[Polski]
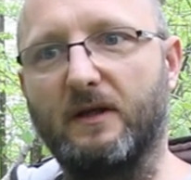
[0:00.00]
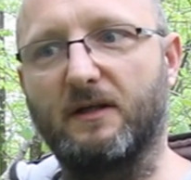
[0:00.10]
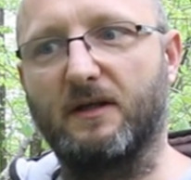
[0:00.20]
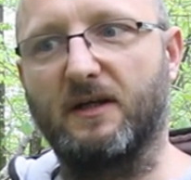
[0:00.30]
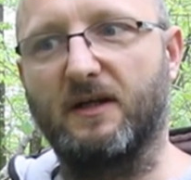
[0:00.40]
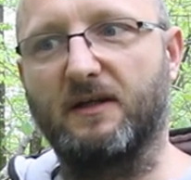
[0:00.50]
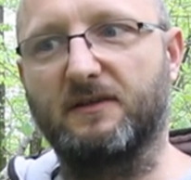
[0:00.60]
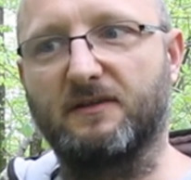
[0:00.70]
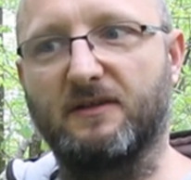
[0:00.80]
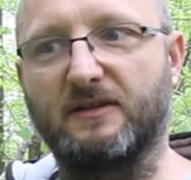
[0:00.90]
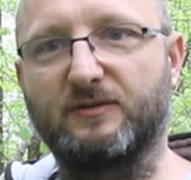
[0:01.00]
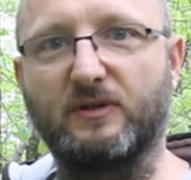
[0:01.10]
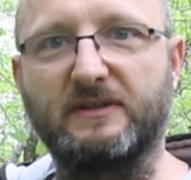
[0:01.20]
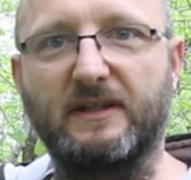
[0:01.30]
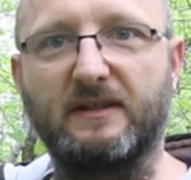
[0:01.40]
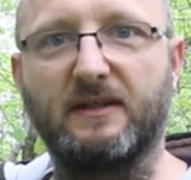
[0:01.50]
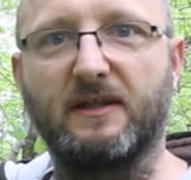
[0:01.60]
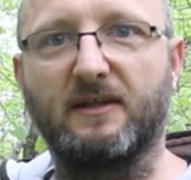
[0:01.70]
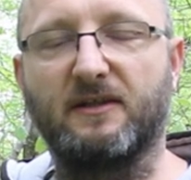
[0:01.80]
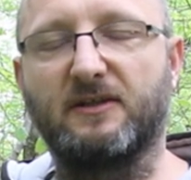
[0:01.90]
E, tyle słońca,
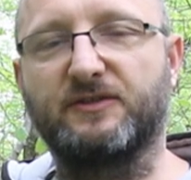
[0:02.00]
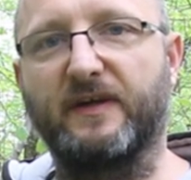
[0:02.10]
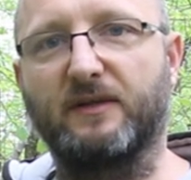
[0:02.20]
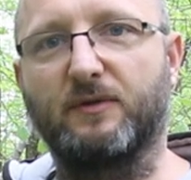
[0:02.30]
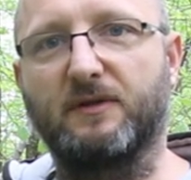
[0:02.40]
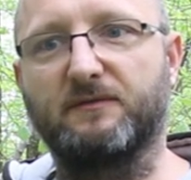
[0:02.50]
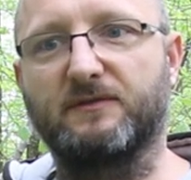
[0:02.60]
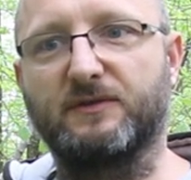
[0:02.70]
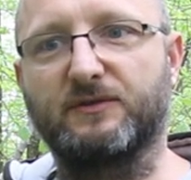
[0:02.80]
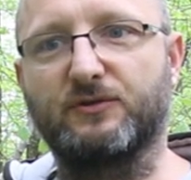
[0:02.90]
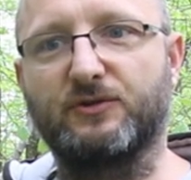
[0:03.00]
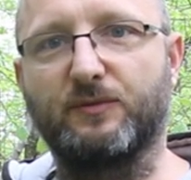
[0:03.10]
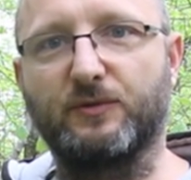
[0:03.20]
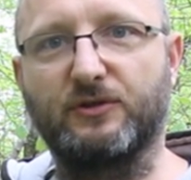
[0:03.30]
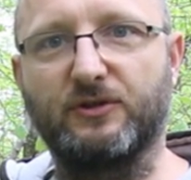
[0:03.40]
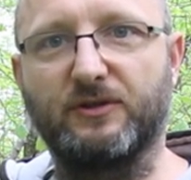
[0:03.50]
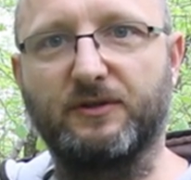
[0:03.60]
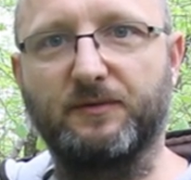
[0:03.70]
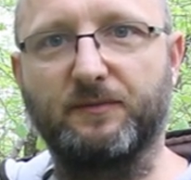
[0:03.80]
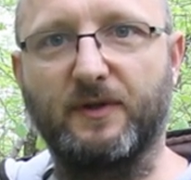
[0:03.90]
tyle światła, w związku z czym
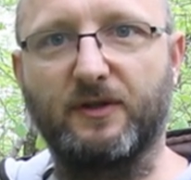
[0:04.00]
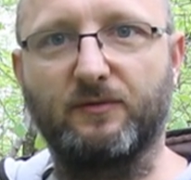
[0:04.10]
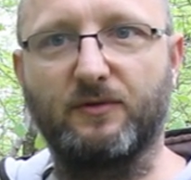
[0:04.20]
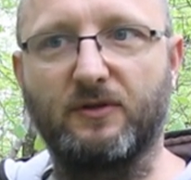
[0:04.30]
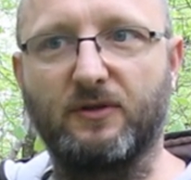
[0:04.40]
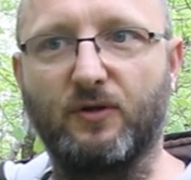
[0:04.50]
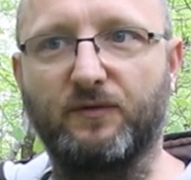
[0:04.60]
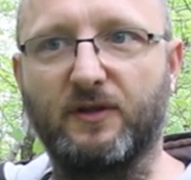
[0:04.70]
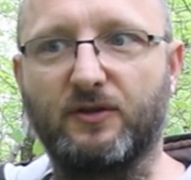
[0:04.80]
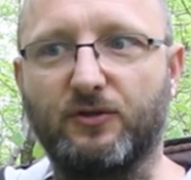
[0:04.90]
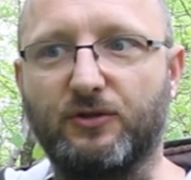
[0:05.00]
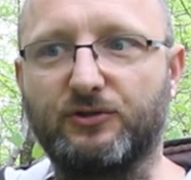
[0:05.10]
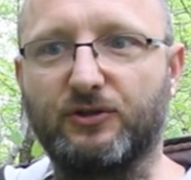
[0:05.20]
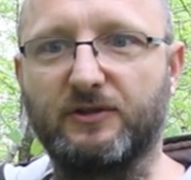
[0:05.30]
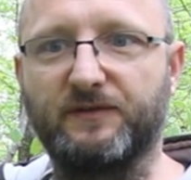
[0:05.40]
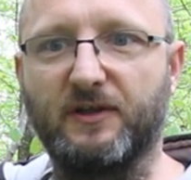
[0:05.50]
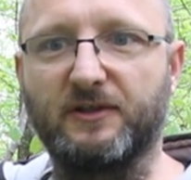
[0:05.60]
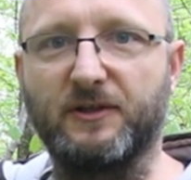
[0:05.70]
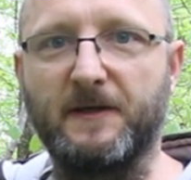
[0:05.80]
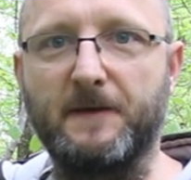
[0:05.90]
rośliny mają e, o wiele trudniej się
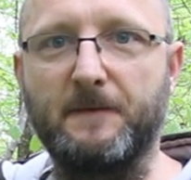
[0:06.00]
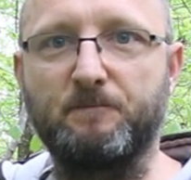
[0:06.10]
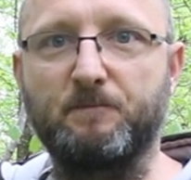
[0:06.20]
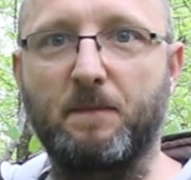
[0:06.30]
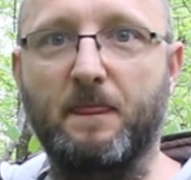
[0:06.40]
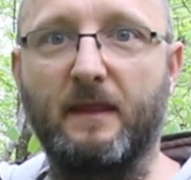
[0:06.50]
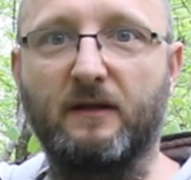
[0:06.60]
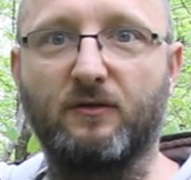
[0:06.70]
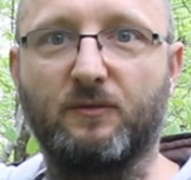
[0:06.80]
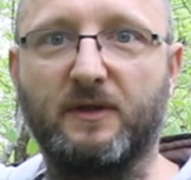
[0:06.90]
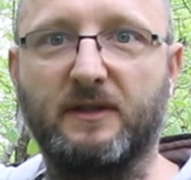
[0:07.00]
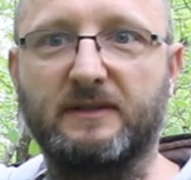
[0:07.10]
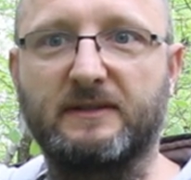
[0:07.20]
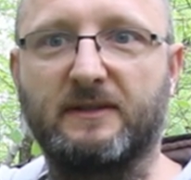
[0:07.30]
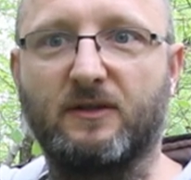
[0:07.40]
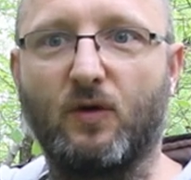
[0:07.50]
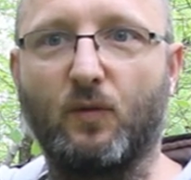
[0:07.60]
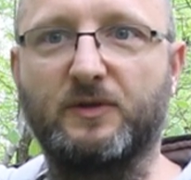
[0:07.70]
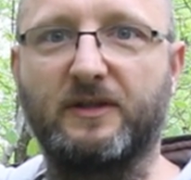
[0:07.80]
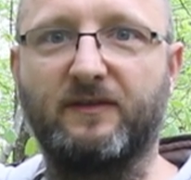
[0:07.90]
rozwijać. Natomiast
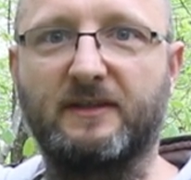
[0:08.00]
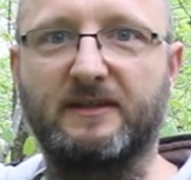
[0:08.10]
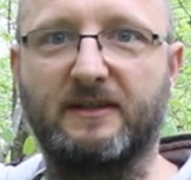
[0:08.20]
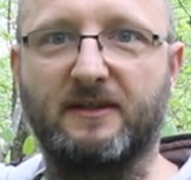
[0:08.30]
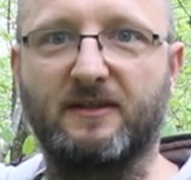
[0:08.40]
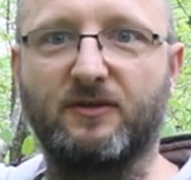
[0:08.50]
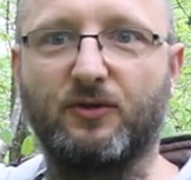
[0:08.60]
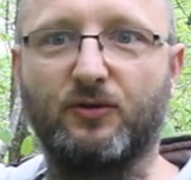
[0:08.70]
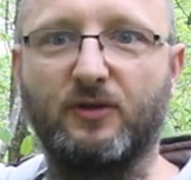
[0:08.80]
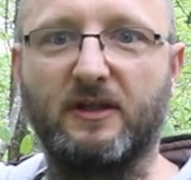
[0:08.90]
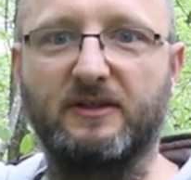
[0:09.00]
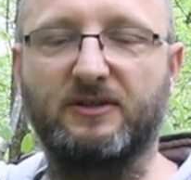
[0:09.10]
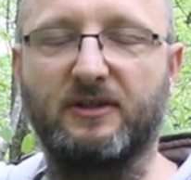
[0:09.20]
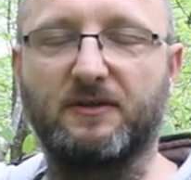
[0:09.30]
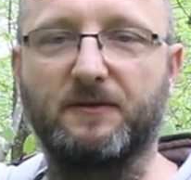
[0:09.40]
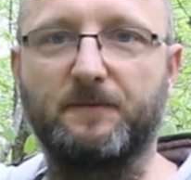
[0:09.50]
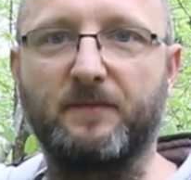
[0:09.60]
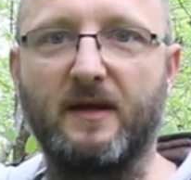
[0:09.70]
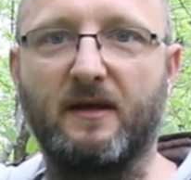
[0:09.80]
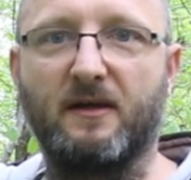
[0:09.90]
obserwacja takiego runa laśnego
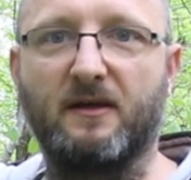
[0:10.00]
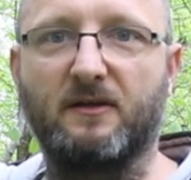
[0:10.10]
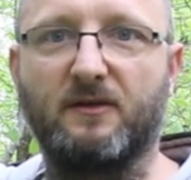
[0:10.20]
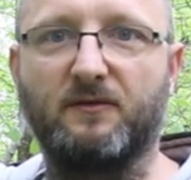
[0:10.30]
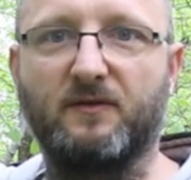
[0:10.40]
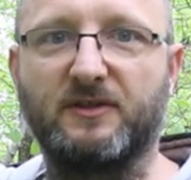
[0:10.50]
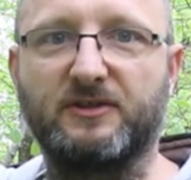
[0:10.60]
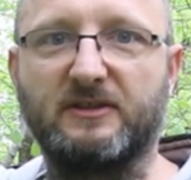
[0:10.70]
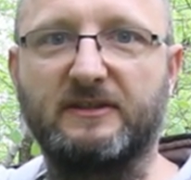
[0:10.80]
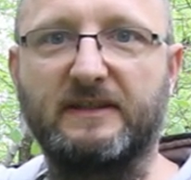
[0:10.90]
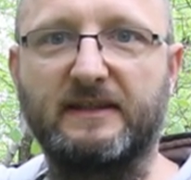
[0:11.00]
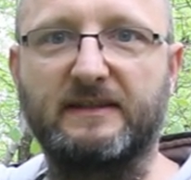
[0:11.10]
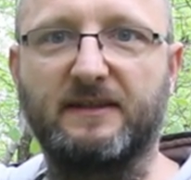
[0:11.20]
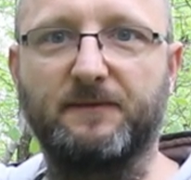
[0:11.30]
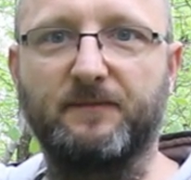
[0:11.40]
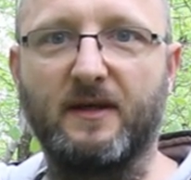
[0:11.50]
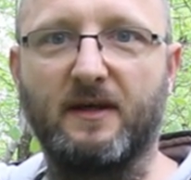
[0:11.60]
e, w lesie liściastym